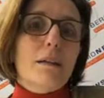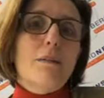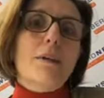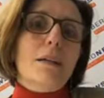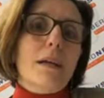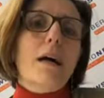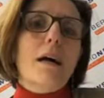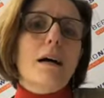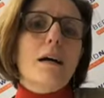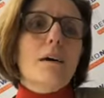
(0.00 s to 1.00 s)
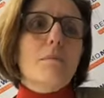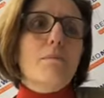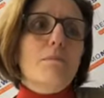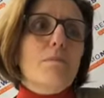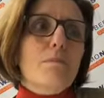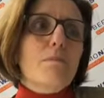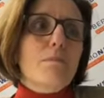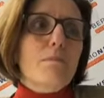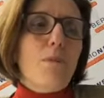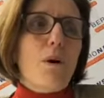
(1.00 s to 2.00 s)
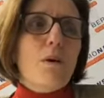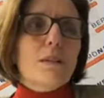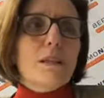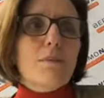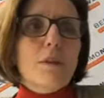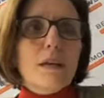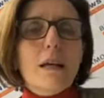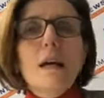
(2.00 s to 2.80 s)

diventa, mm, può servire.